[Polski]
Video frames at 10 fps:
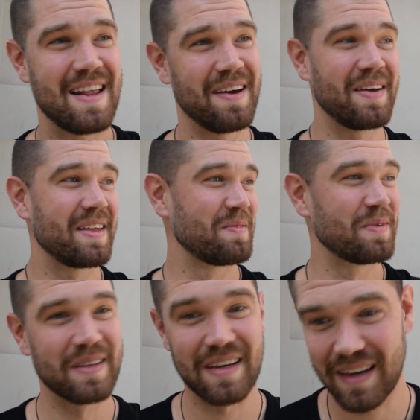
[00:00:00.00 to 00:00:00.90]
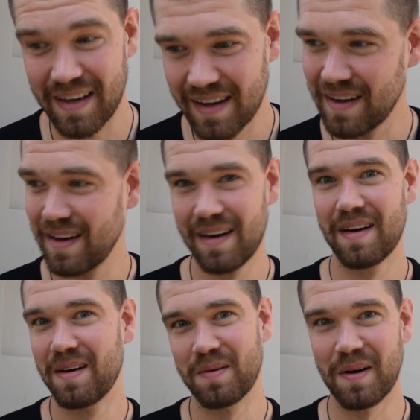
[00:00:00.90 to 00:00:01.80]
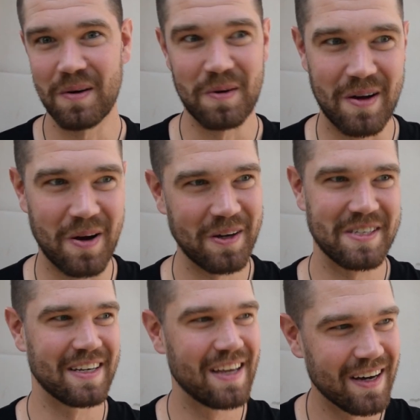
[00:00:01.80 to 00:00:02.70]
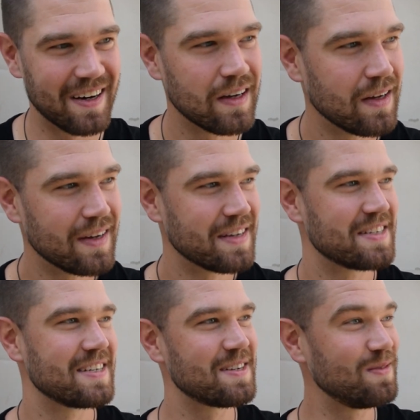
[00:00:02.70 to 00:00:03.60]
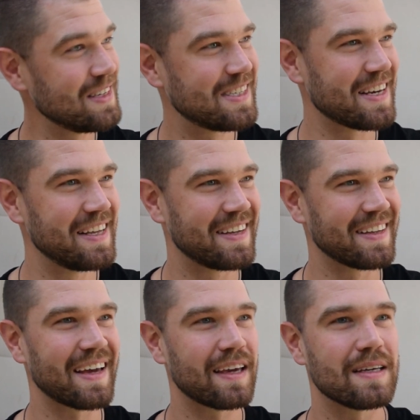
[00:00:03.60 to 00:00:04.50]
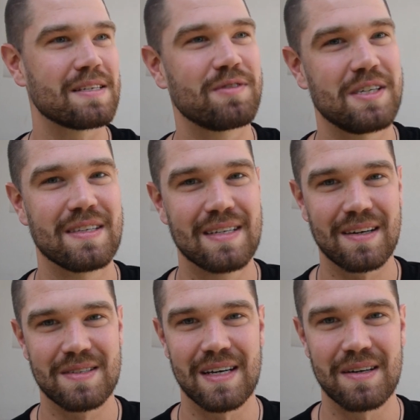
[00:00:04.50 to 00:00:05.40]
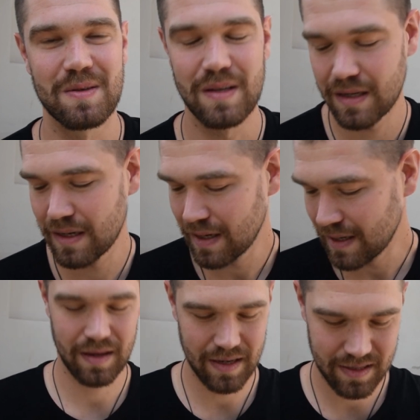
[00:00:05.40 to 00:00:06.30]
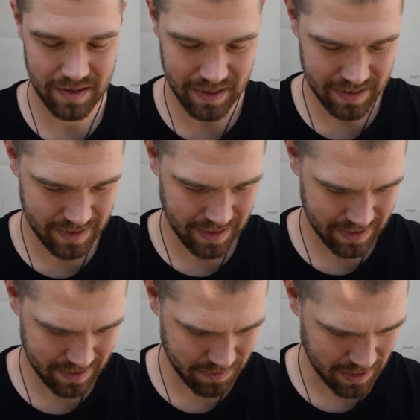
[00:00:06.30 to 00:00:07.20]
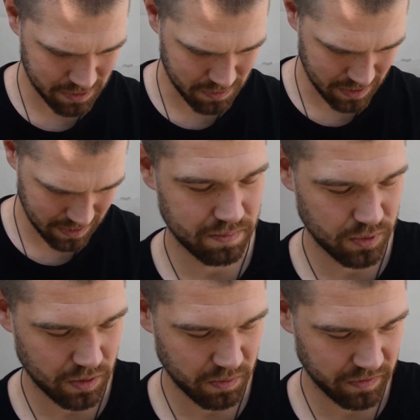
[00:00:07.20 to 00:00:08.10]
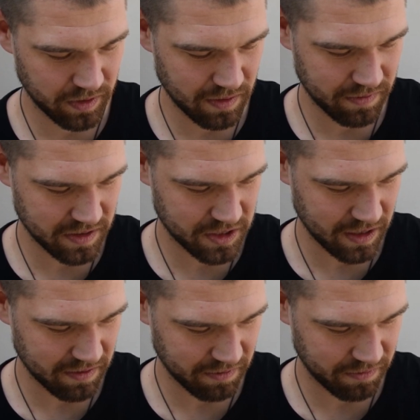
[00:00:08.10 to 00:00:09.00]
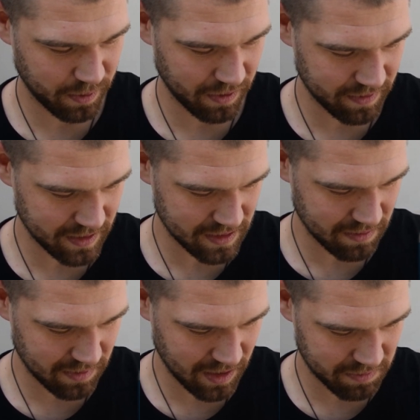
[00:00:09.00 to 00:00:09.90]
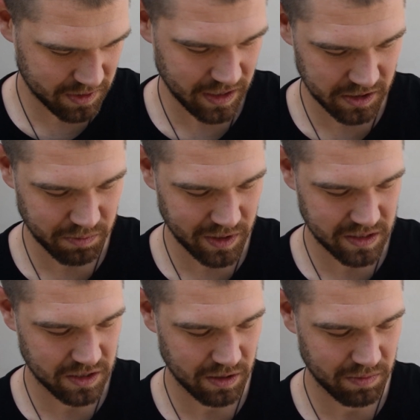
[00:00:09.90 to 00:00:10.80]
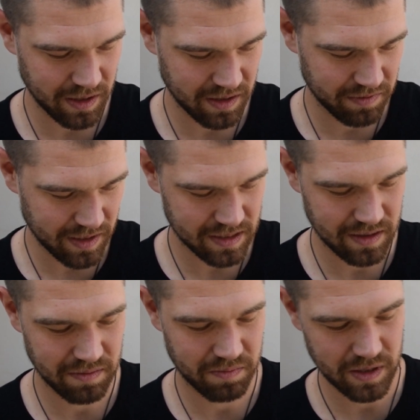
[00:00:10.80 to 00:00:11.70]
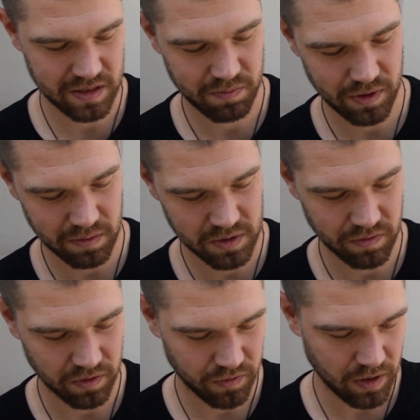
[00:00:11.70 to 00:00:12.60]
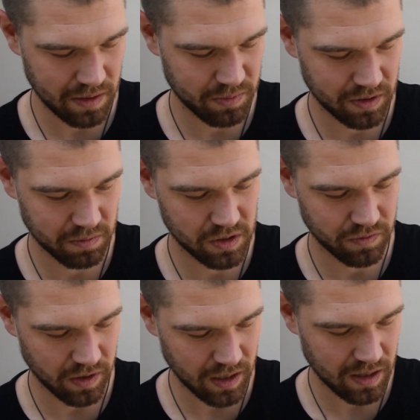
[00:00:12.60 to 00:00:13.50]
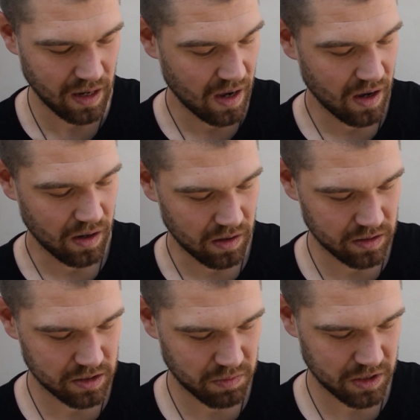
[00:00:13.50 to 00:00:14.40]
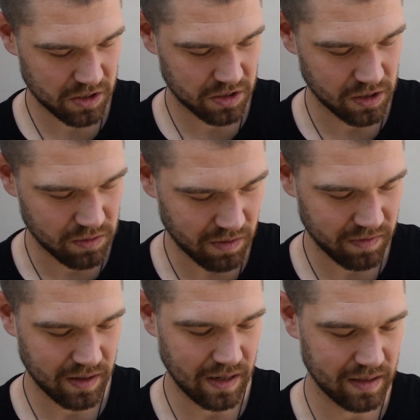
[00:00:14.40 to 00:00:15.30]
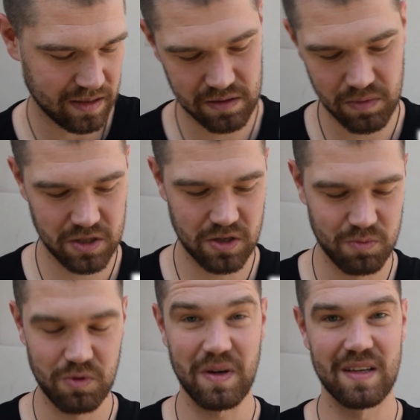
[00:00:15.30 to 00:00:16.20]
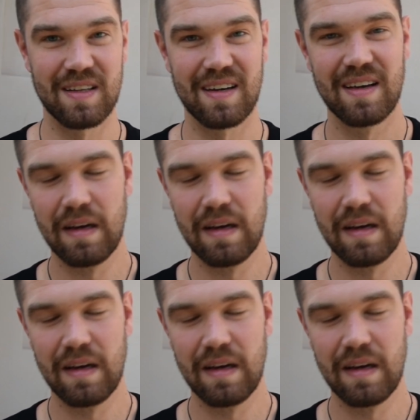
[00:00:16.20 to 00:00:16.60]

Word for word: No to było takie, wow, kurczę, no, rzeczywiście, no, tak jest w Księdze Rodzaju, nie? Jak to jest, zaraz zobaczmy. Bóg mówi do węża, wprowadzam nieprzyjaźń między ciebie a niewiastę, między potomstwo twoje a potomstwo jej. Ono zmierzy ci głowę, a ty zmierzysz mu piętę.